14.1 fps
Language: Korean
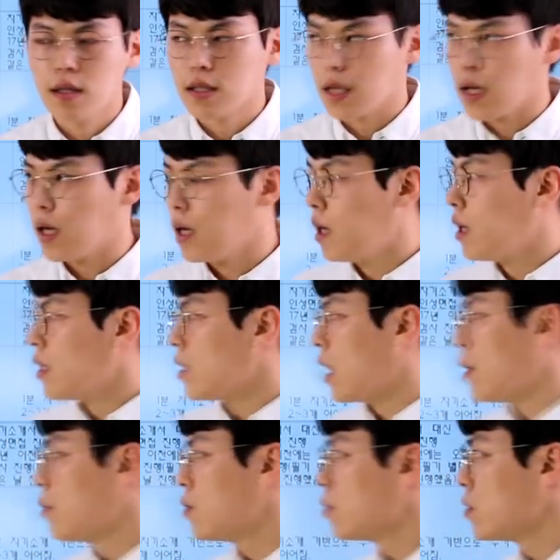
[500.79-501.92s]
자,
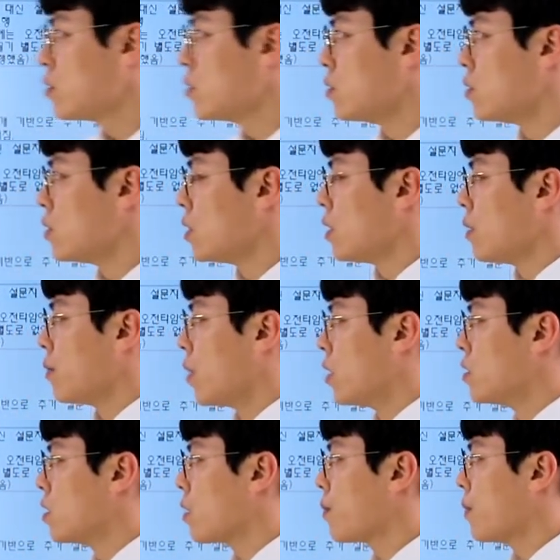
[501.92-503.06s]
대부분
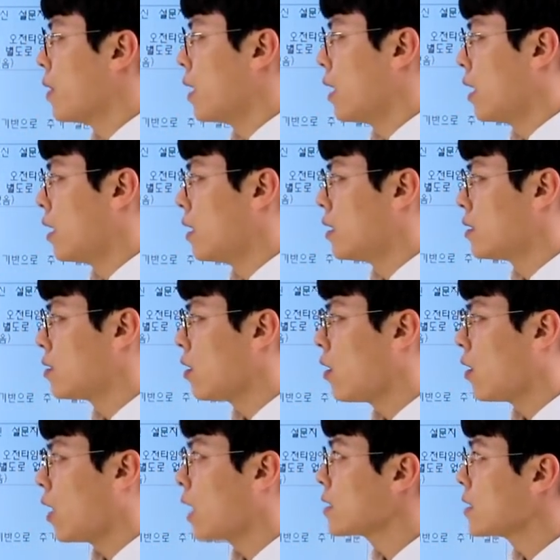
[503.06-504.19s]

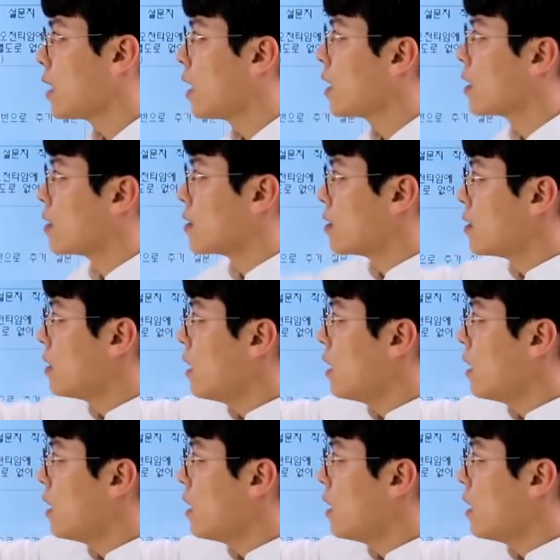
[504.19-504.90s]
면접에서 항상